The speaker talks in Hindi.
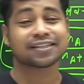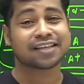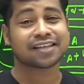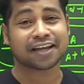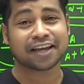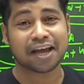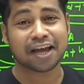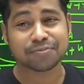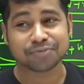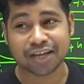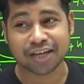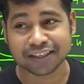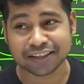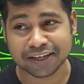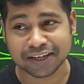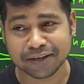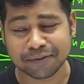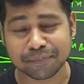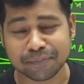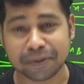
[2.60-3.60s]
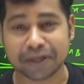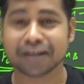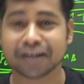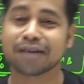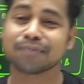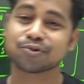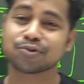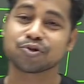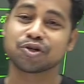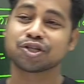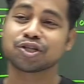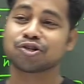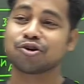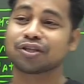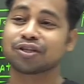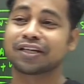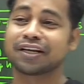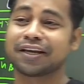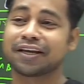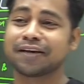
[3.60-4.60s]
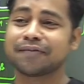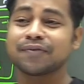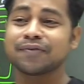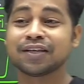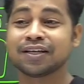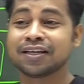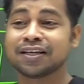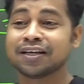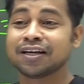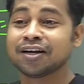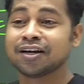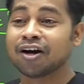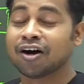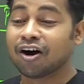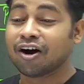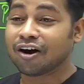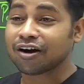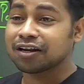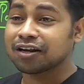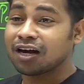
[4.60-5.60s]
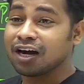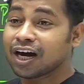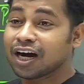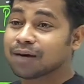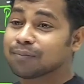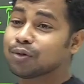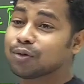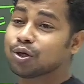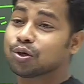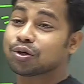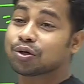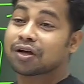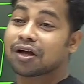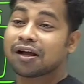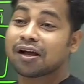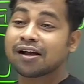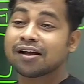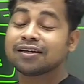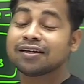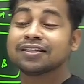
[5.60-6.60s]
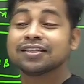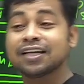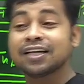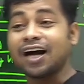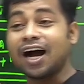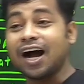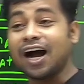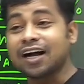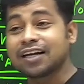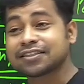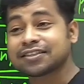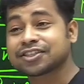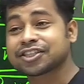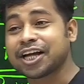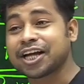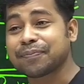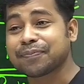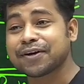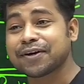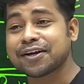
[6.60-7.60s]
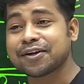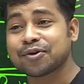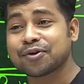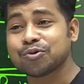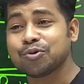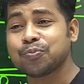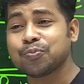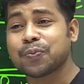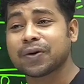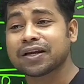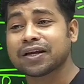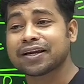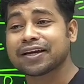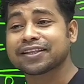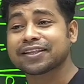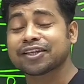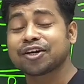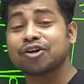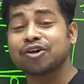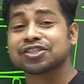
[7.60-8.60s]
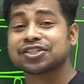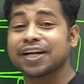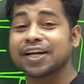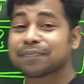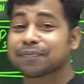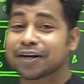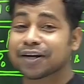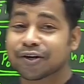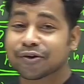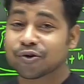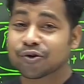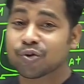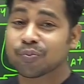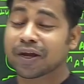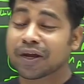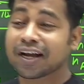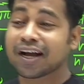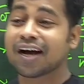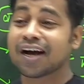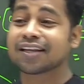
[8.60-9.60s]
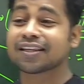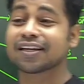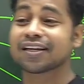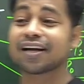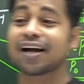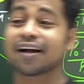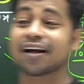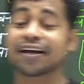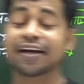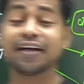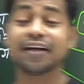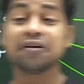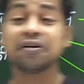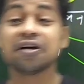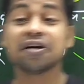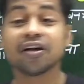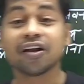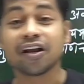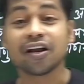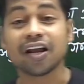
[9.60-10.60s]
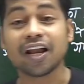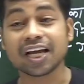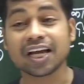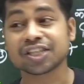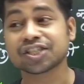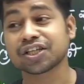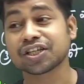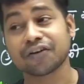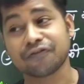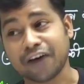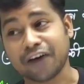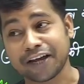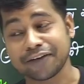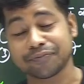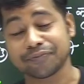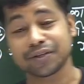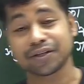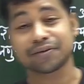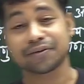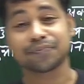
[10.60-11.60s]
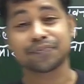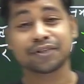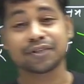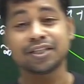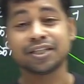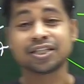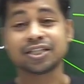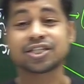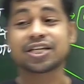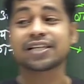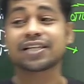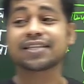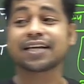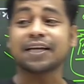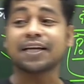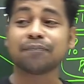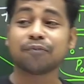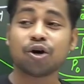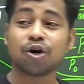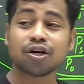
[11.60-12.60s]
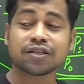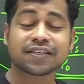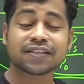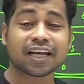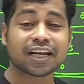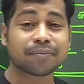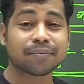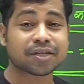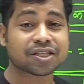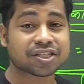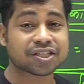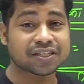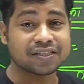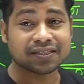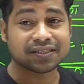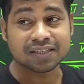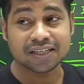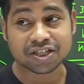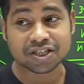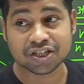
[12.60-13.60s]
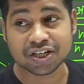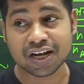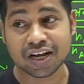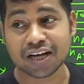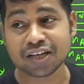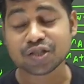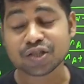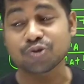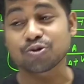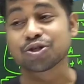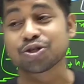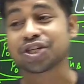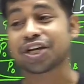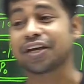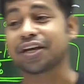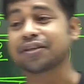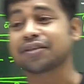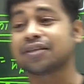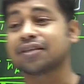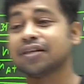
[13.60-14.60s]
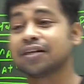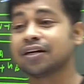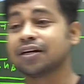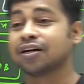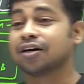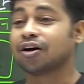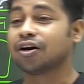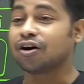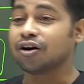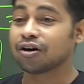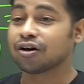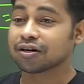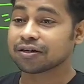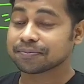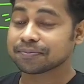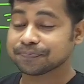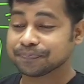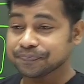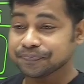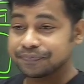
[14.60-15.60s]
जैसा कि आप जानते हैं मेरा नाम सुनील चौधरी है और हम लोग चैप्टर टू पढ़ रहे थे और चैप्टर टू में कहां तक आ गए लेक्चर फाइव तक जैसा कि बहुत सारे बच्चे संजना सुरजीत और